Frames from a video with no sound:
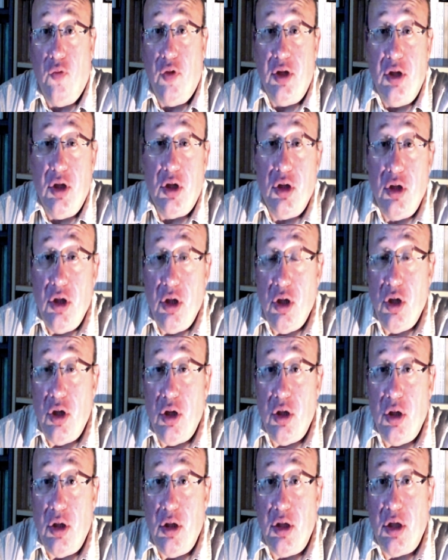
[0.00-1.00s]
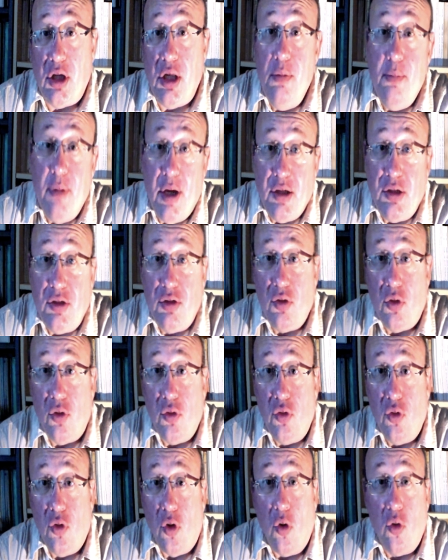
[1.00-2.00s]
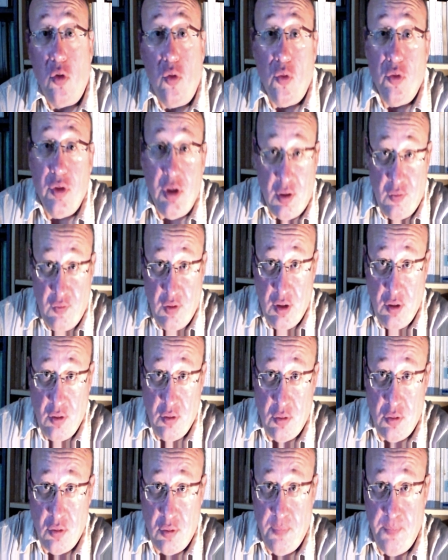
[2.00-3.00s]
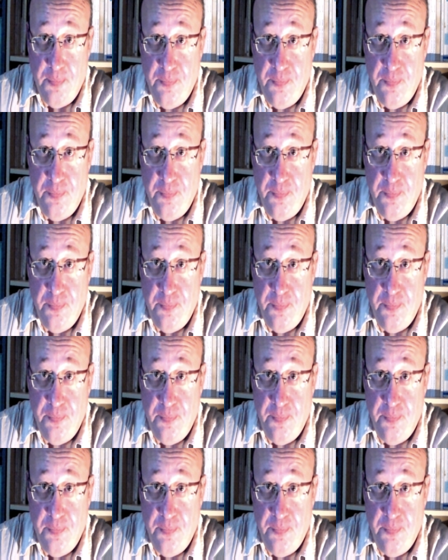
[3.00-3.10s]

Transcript: on va dire, des trimestres de rencontres avec,